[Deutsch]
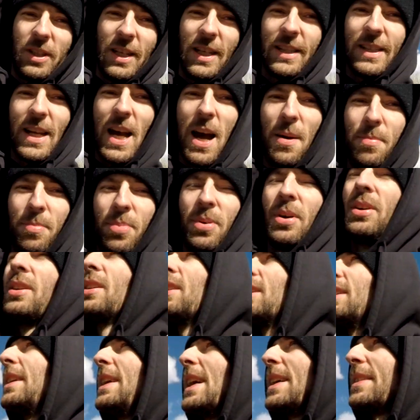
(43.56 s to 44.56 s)
geht, ab.
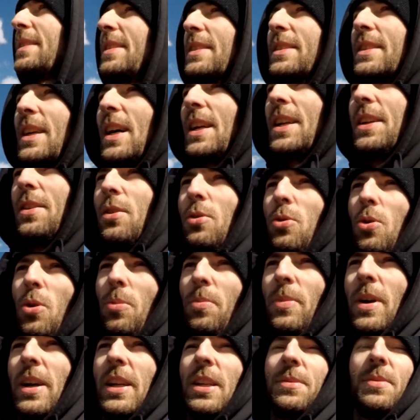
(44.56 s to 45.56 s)
Kerzen gerade nach
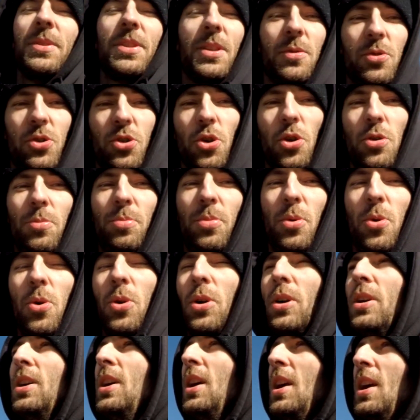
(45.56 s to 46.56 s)
oben eigentlich mit einem schönen
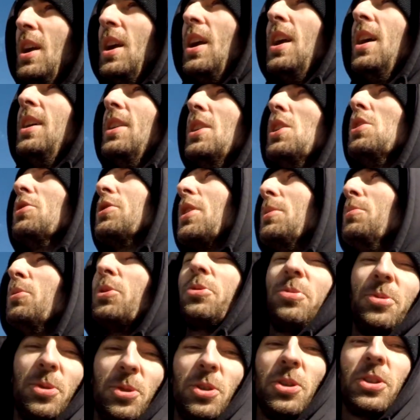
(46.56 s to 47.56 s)
Bogen. Ja, und dann
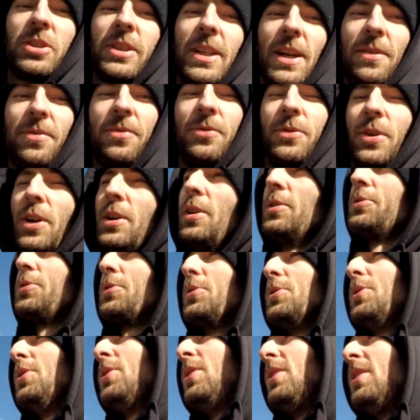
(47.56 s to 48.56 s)
muss man nur noch treffen. Ne?
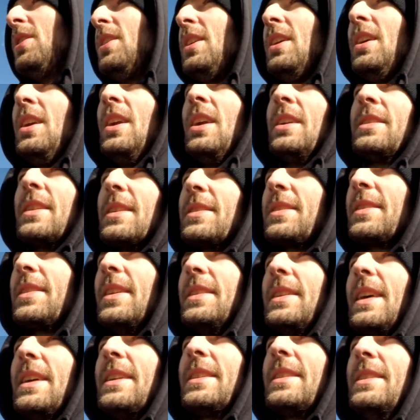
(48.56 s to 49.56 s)
Also das ist
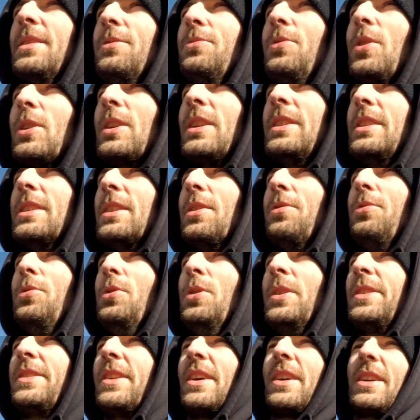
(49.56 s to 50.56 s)
halt echt eine wirkliche
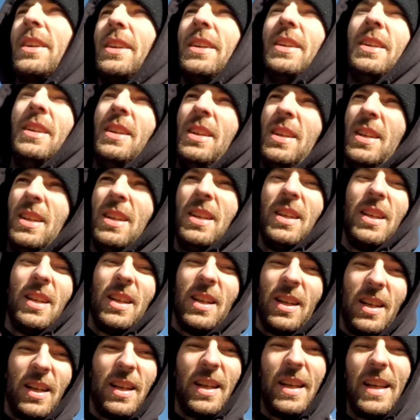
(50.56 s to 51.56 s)
Gefühlssache.
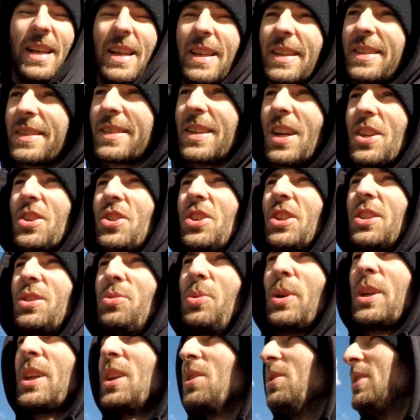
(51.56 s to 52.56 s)
Ist ganz schön
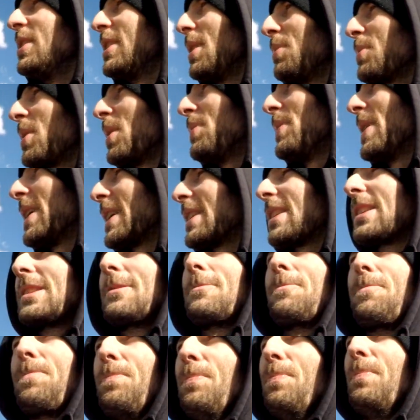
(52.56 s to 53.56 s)
tricky und ich habe gemerkt,
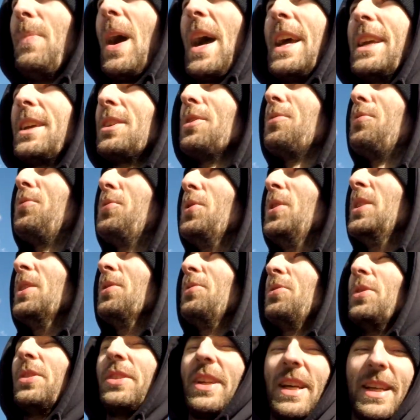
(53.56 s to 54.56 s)
mein Gefühl
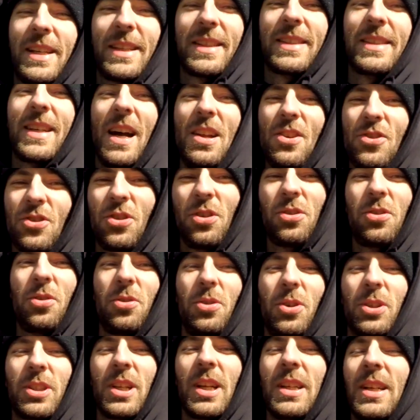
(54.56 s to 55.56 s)
dafür ist echt ganz schön
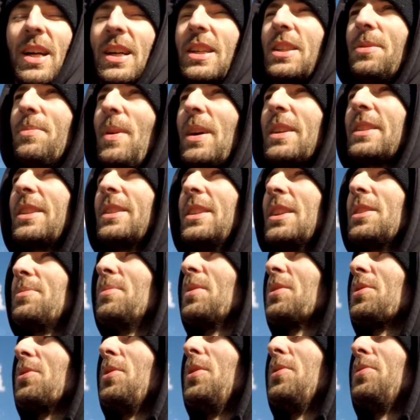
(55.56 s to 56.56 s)
zurückgegangen. Ich mache den nicht
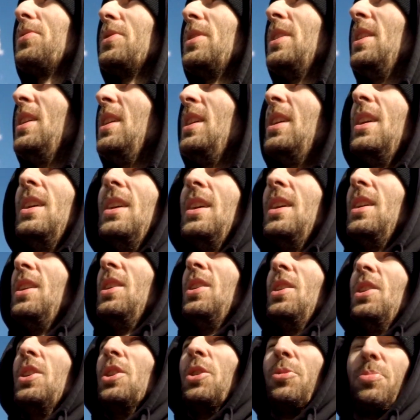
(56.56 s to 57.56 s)
mehr so oft.
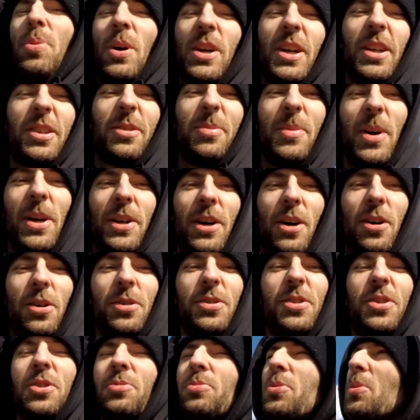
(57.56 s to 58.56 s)
Ich packe jetzt mal einen
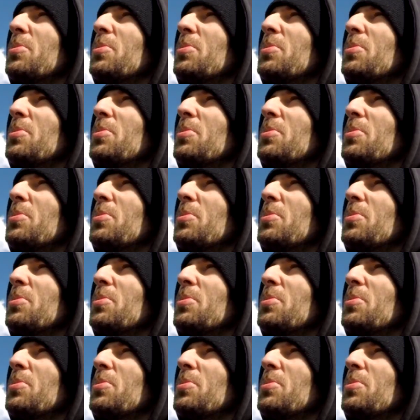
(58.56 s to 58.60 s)
aus, ich